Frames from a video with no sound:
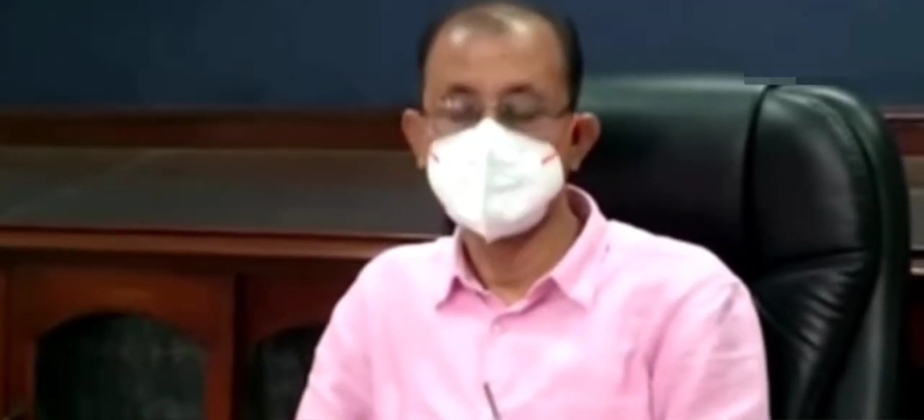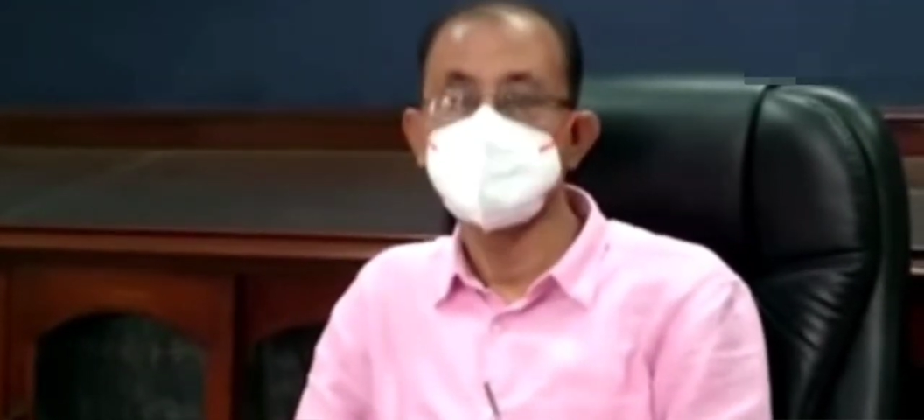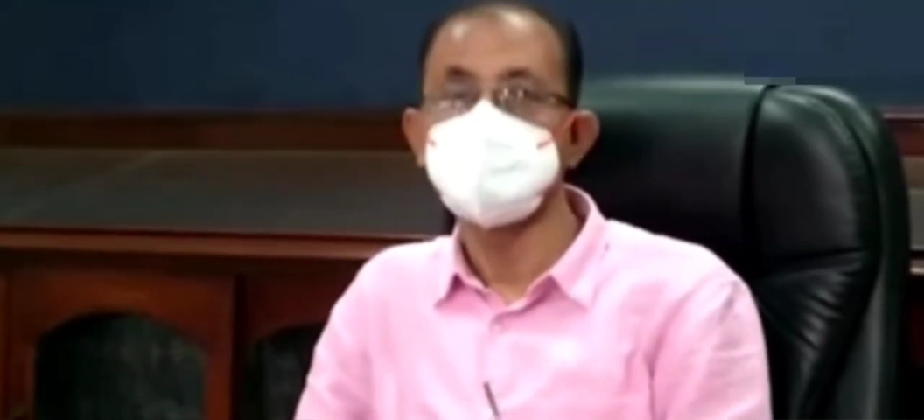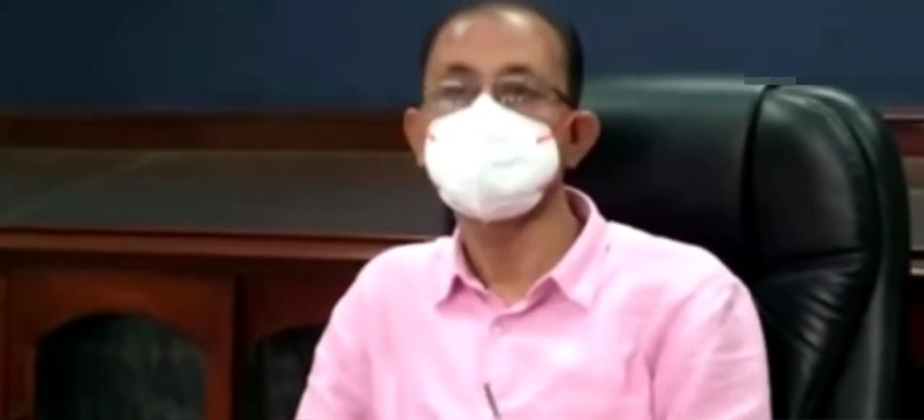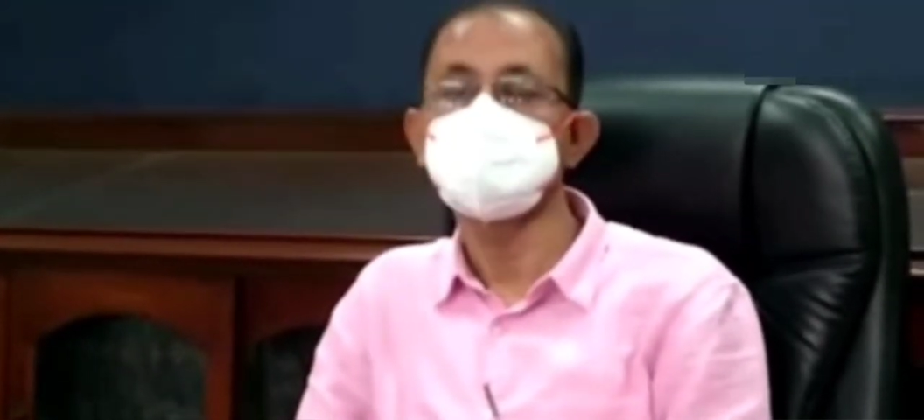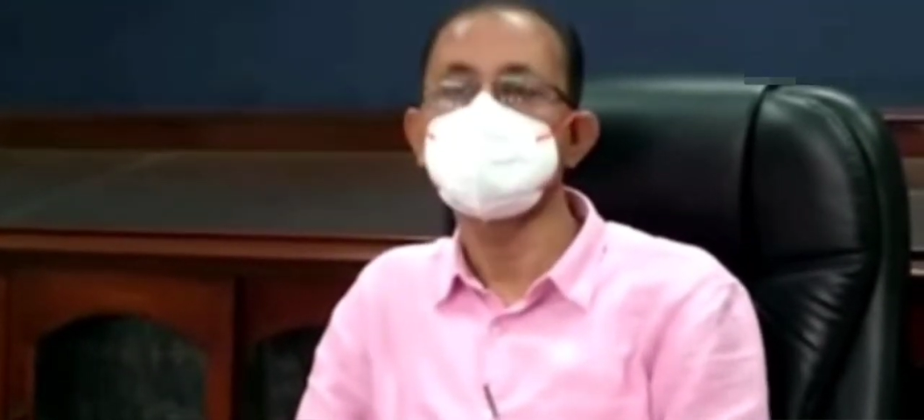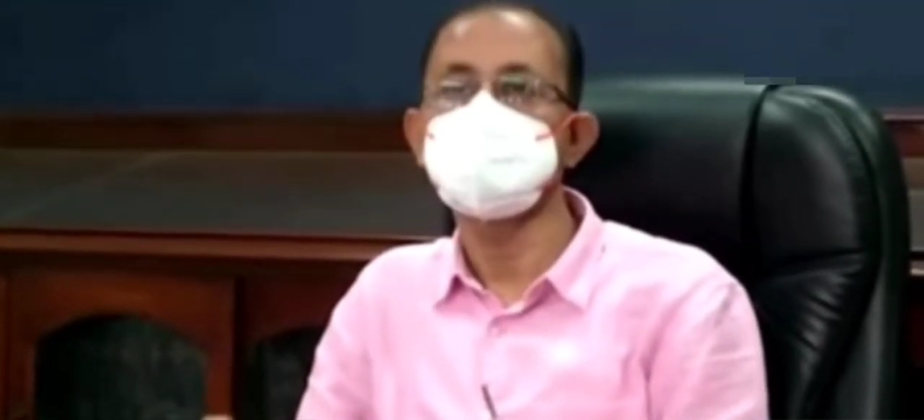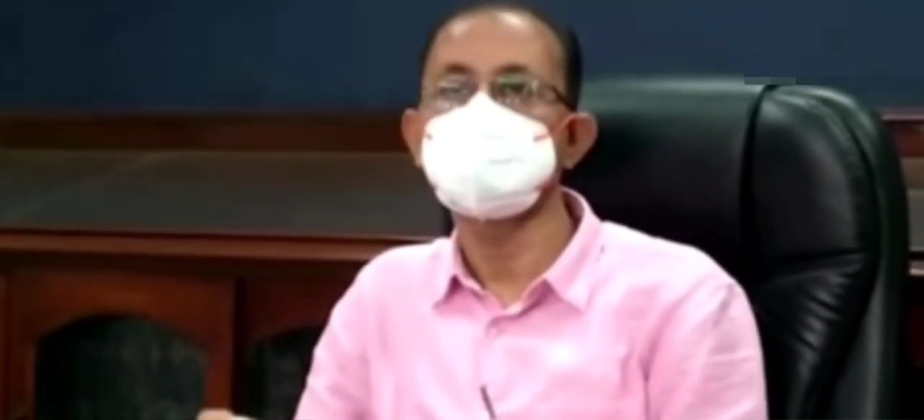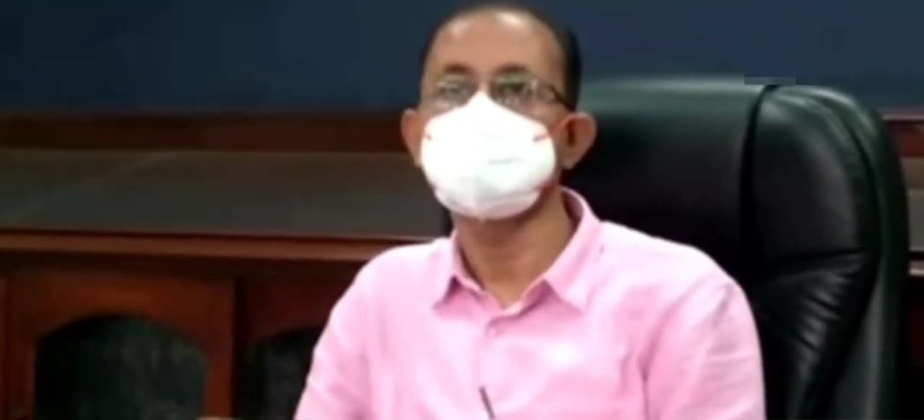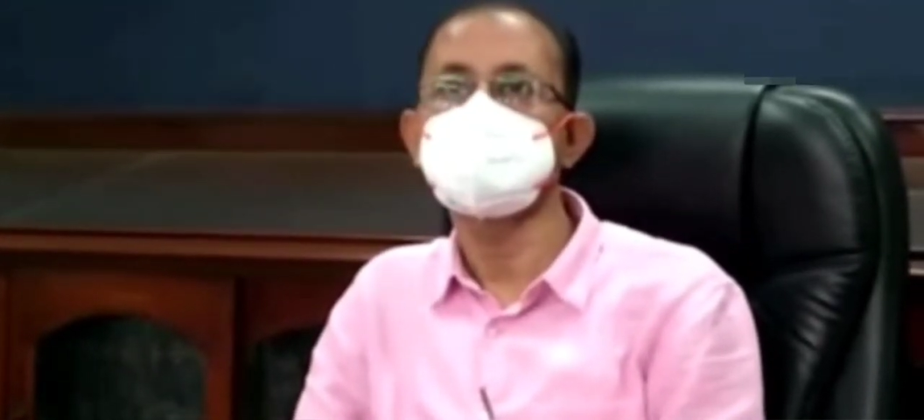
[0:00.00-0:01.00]

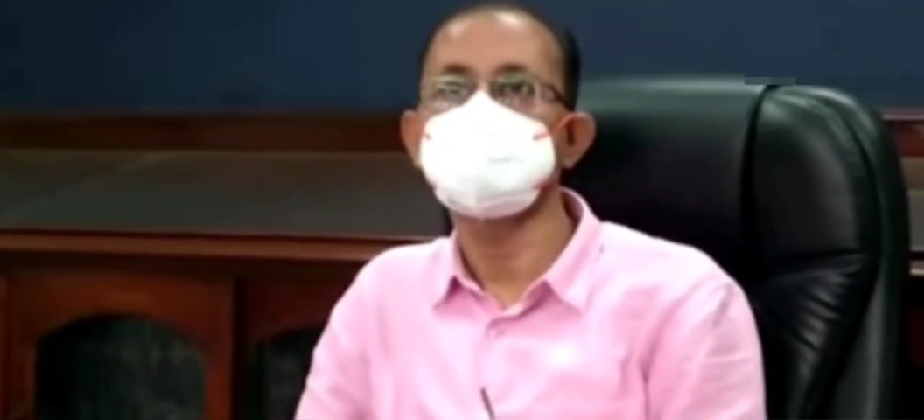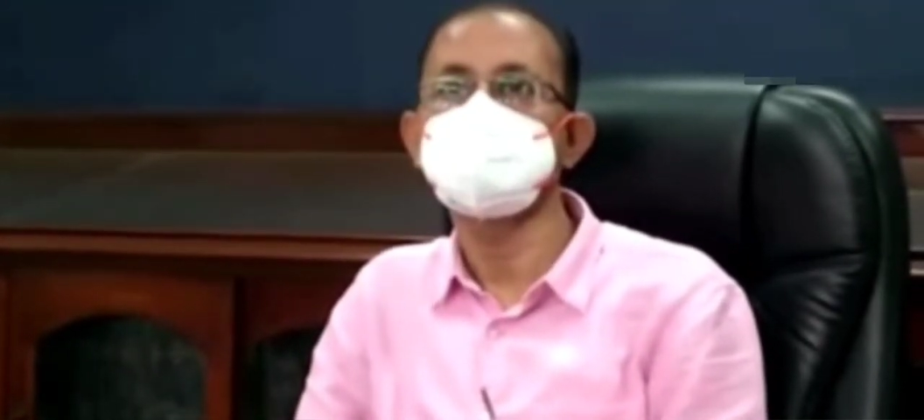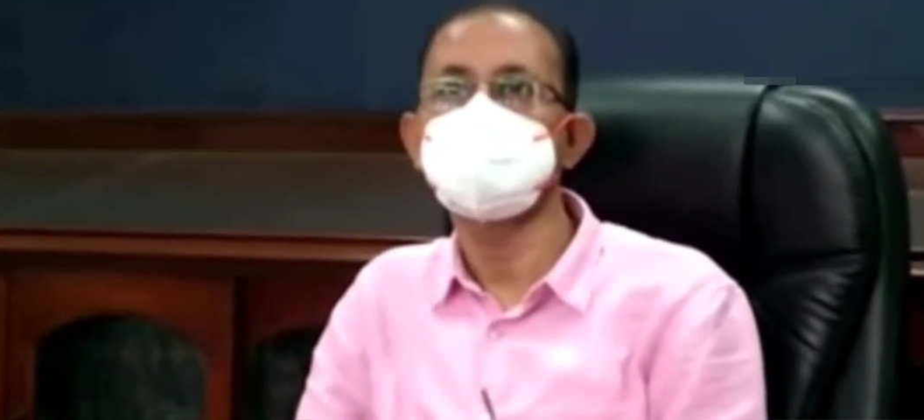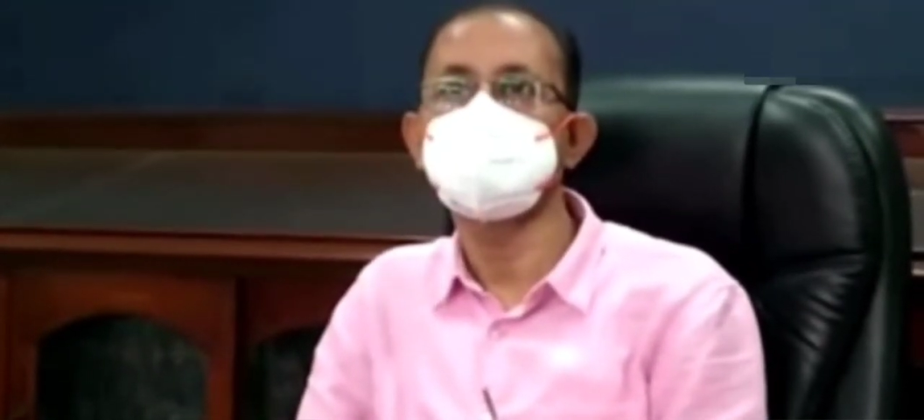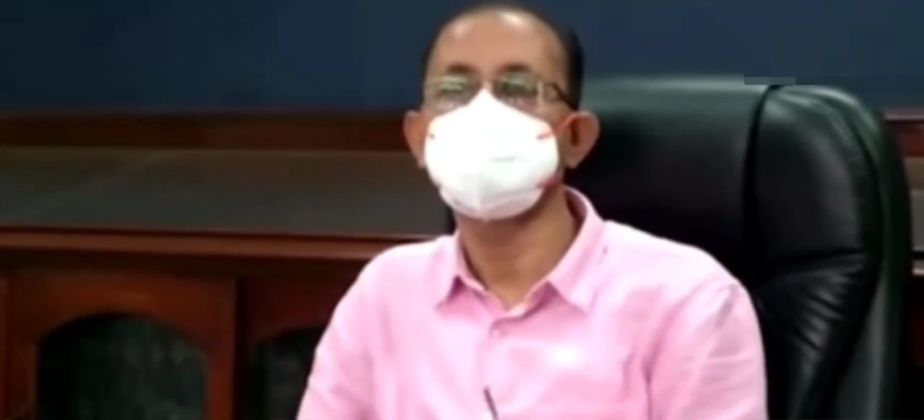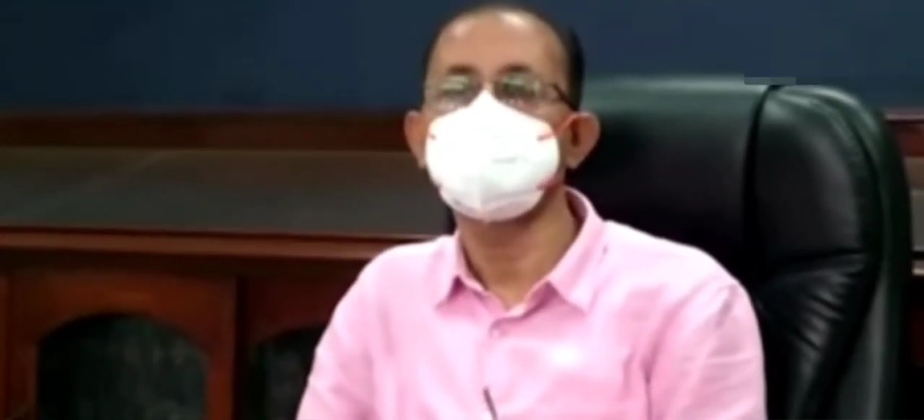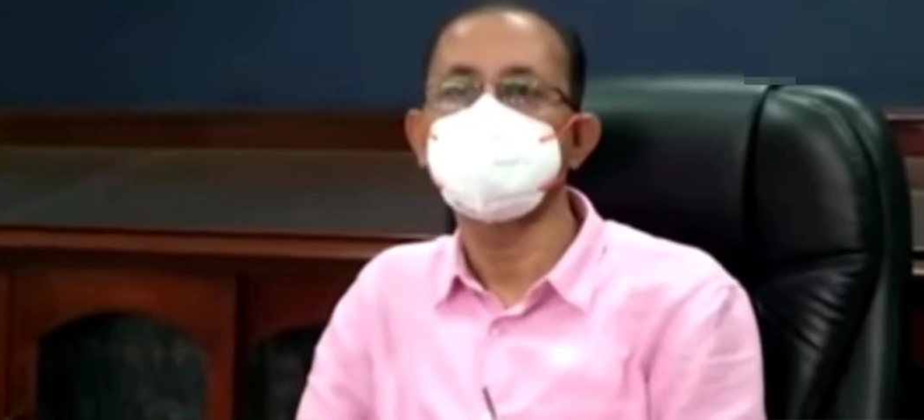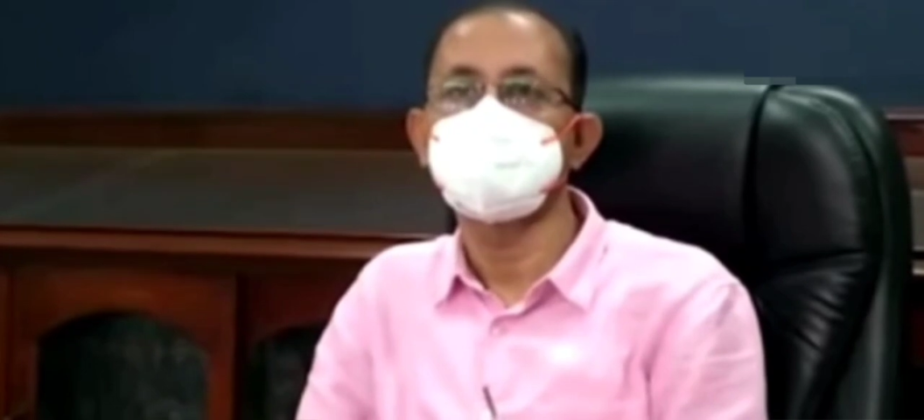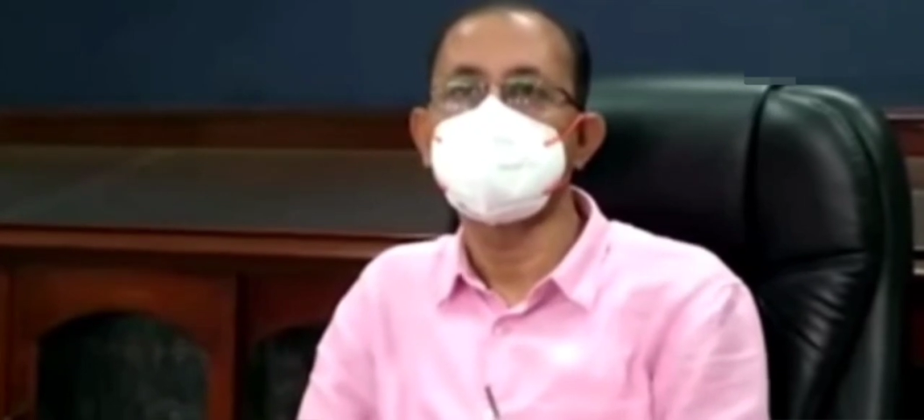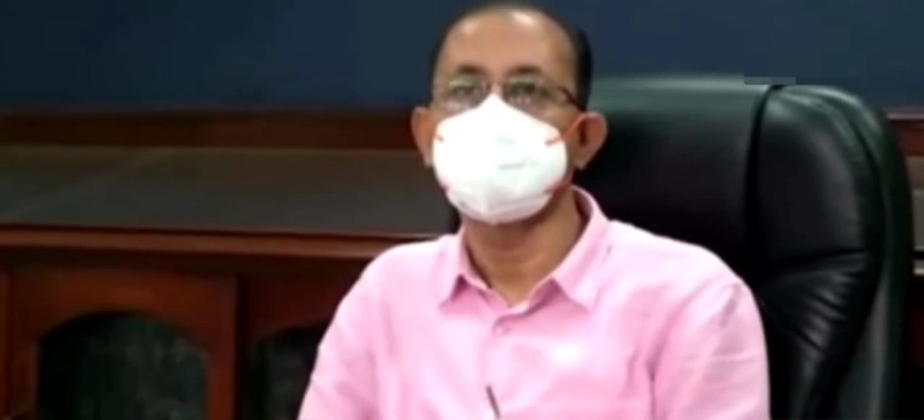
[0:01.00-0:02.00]
উত্তরবঙ্গের ক্ষেত্রে
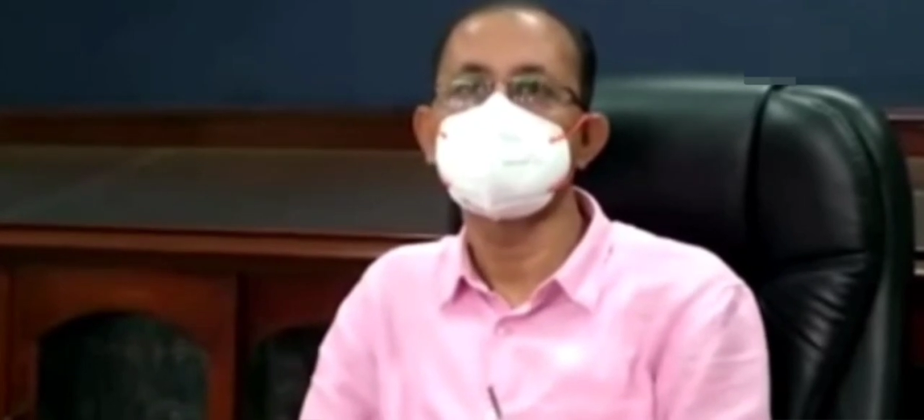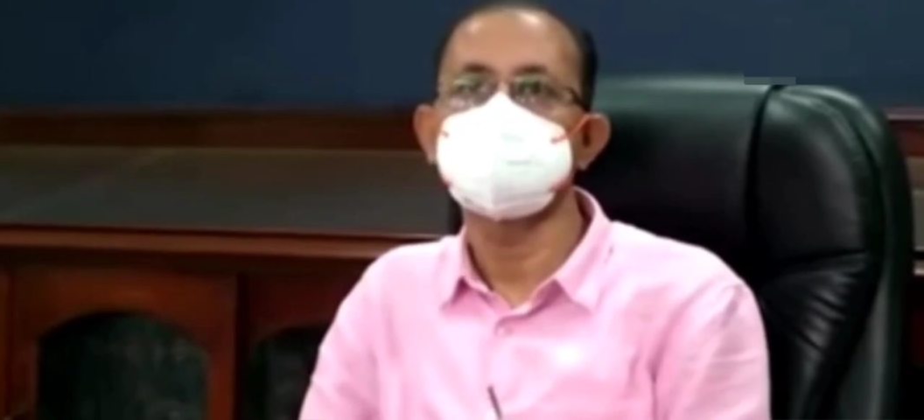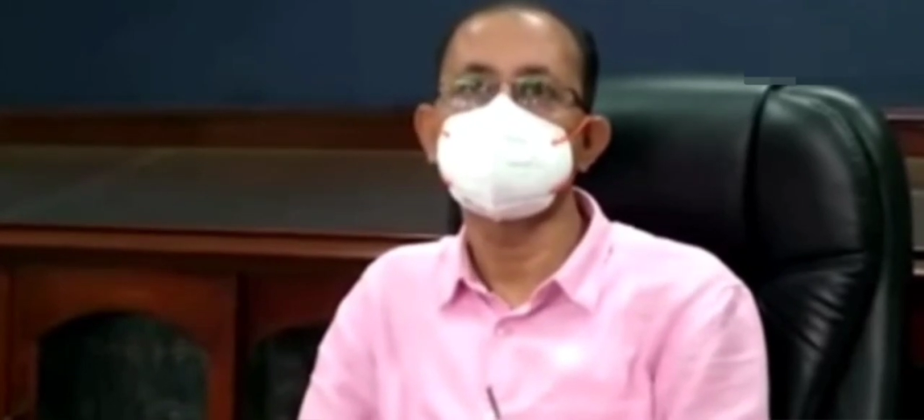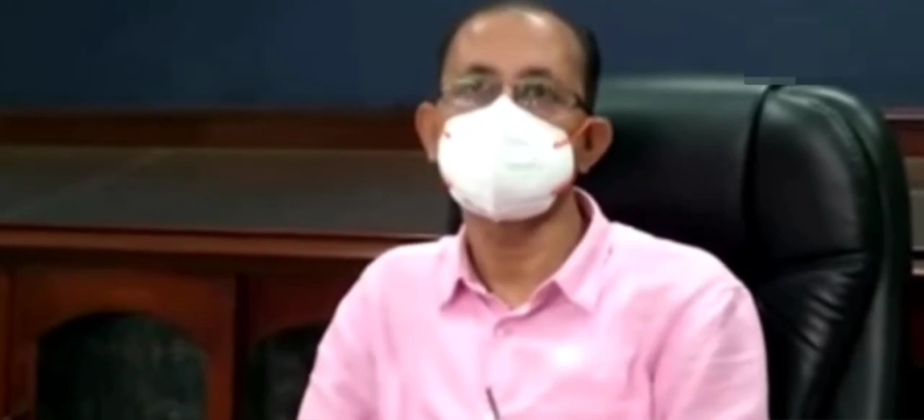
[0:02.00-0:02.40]
আঠেরো